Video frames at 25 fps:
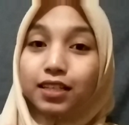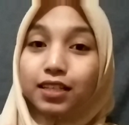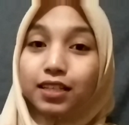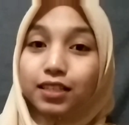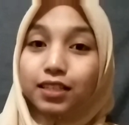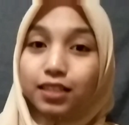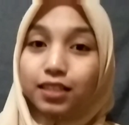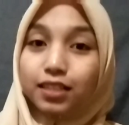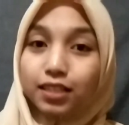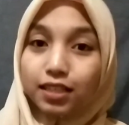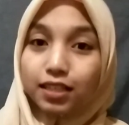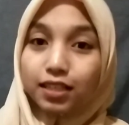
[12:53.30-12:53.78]

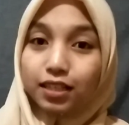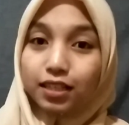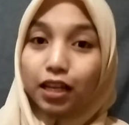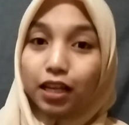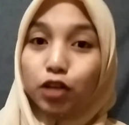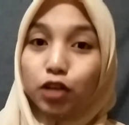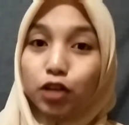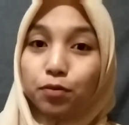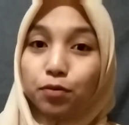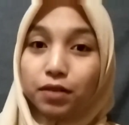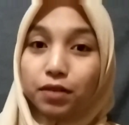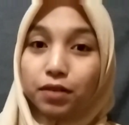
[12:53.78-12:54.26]
di
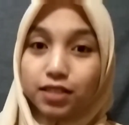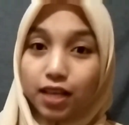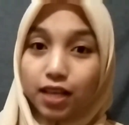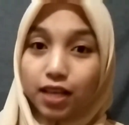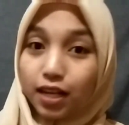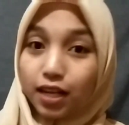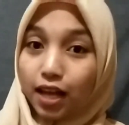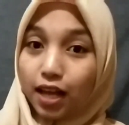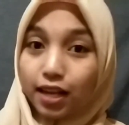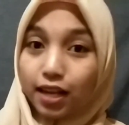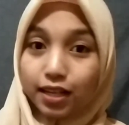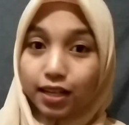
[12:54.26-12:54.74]
kehidupan
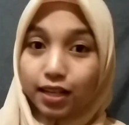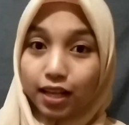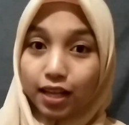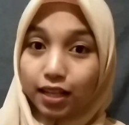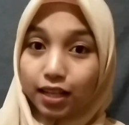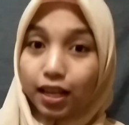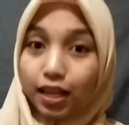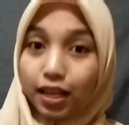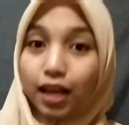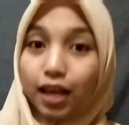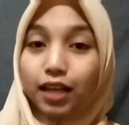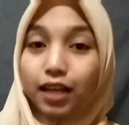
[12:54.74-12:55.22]
sehari-hari
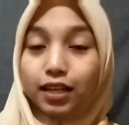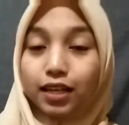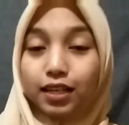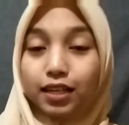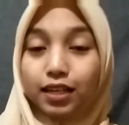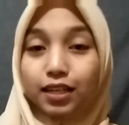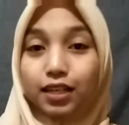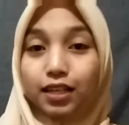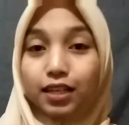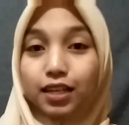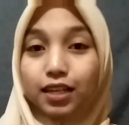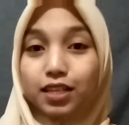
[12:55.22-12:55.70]
kalian.
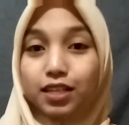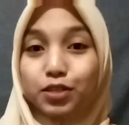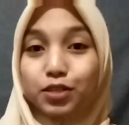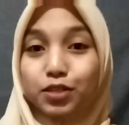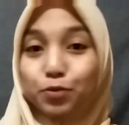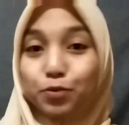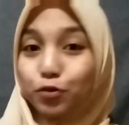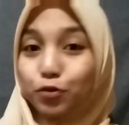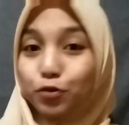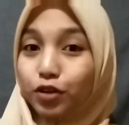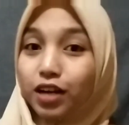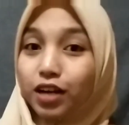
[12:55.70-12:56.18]

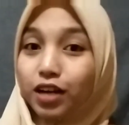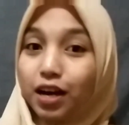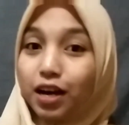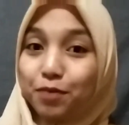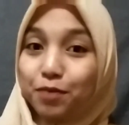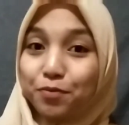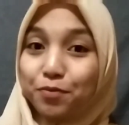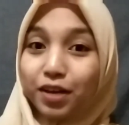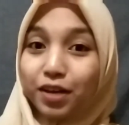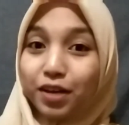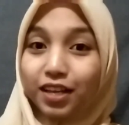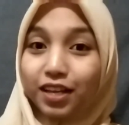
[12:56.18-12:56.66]
Semoga
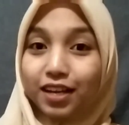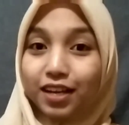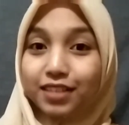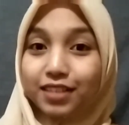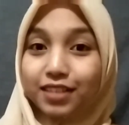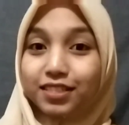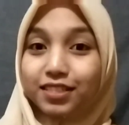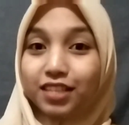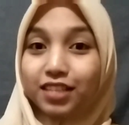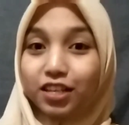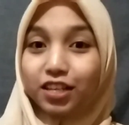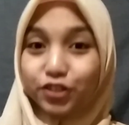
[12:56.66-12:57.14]
apa yang
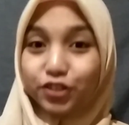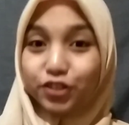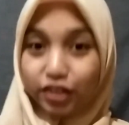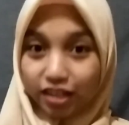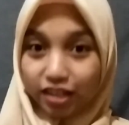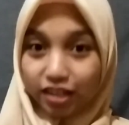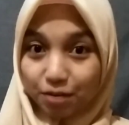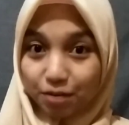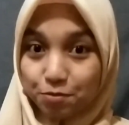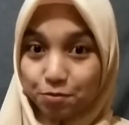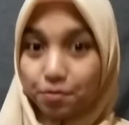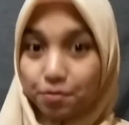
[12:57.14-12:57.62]
saya share
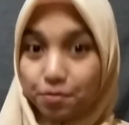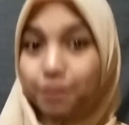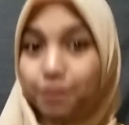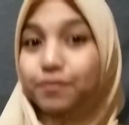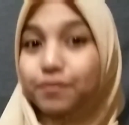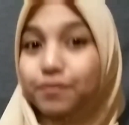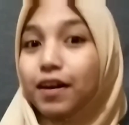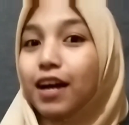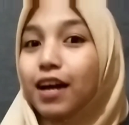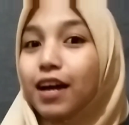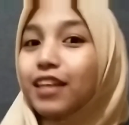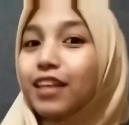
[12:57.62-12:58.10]
ini
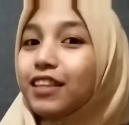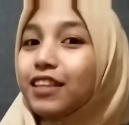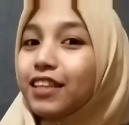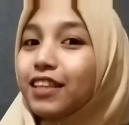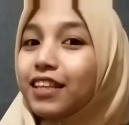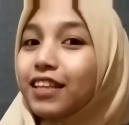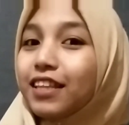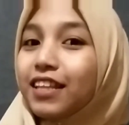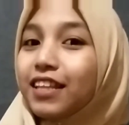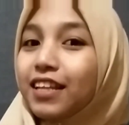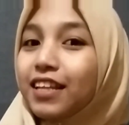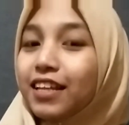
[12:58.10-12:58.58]
bermanfaat.
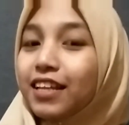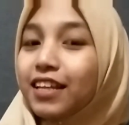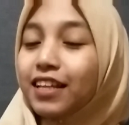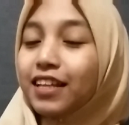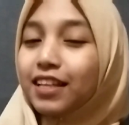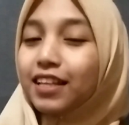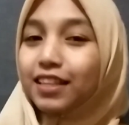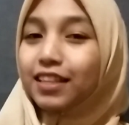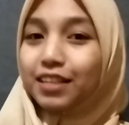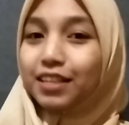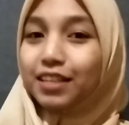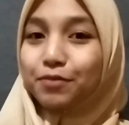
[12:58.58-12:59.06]

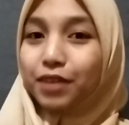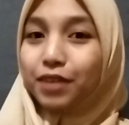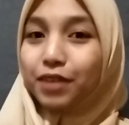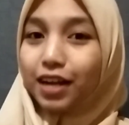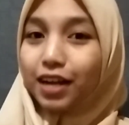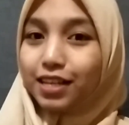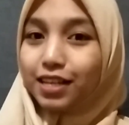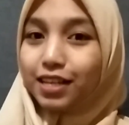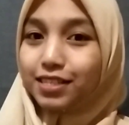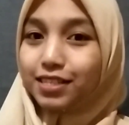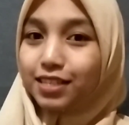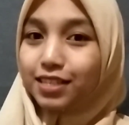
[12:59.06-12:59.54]
Terima
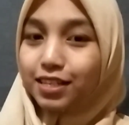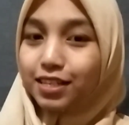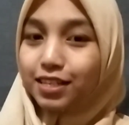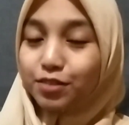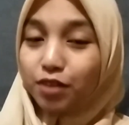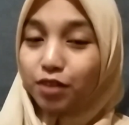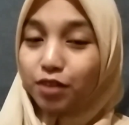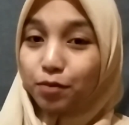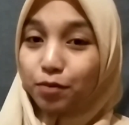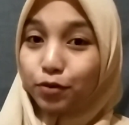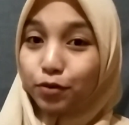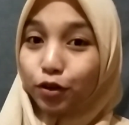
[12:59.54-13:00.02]
kasih
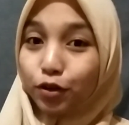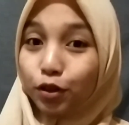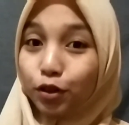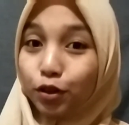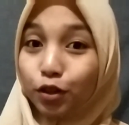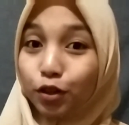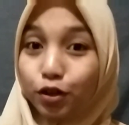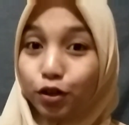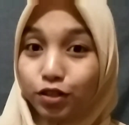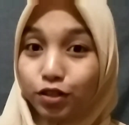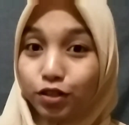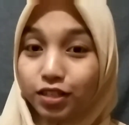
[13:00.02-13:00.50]
sudah
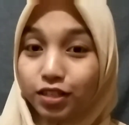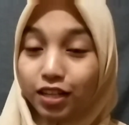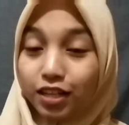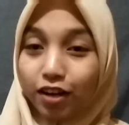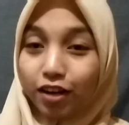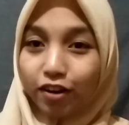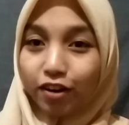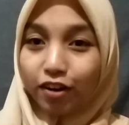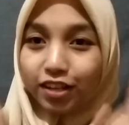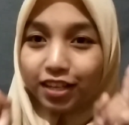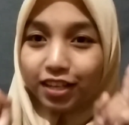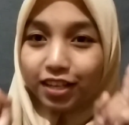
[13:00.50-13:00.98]
menonton.
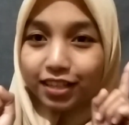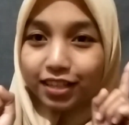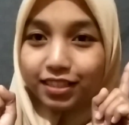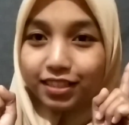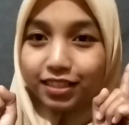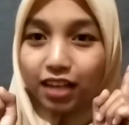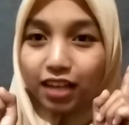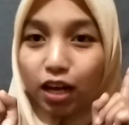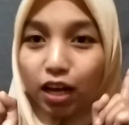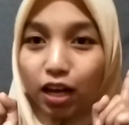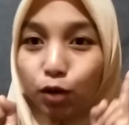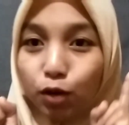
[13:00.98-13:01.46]
Oh iya,
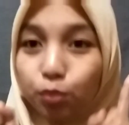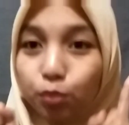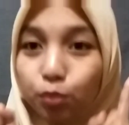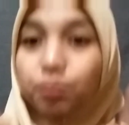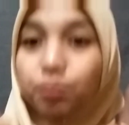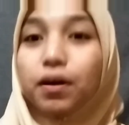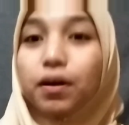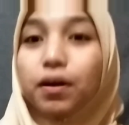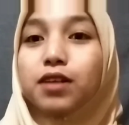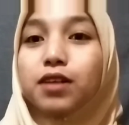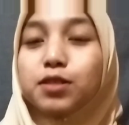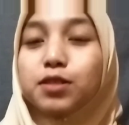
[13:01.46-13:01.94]
jangan
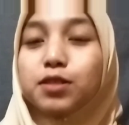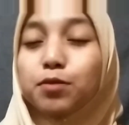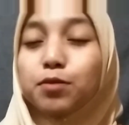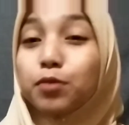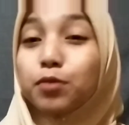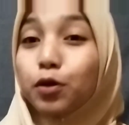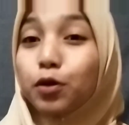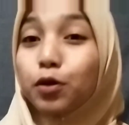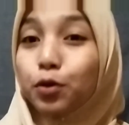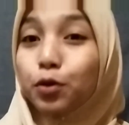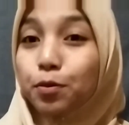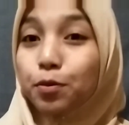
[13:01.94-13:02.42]
lupa
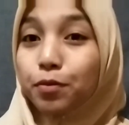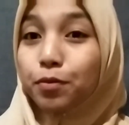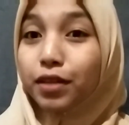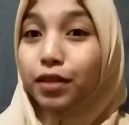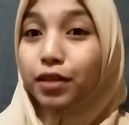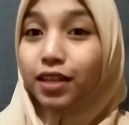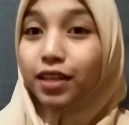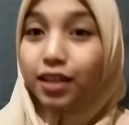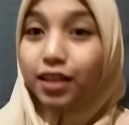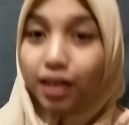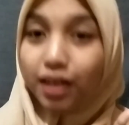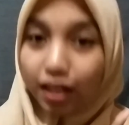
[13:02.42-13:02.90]
sebelum
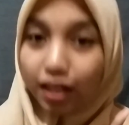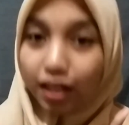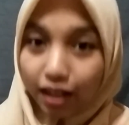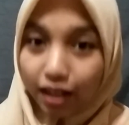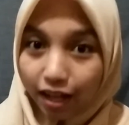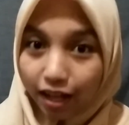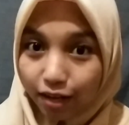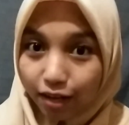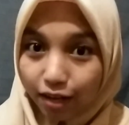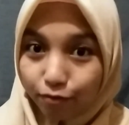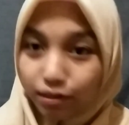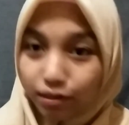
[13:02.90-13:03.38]

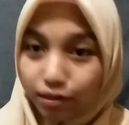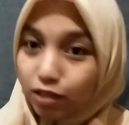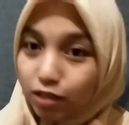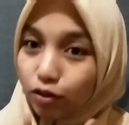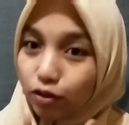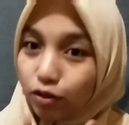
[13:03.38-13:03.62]
meninggalkan video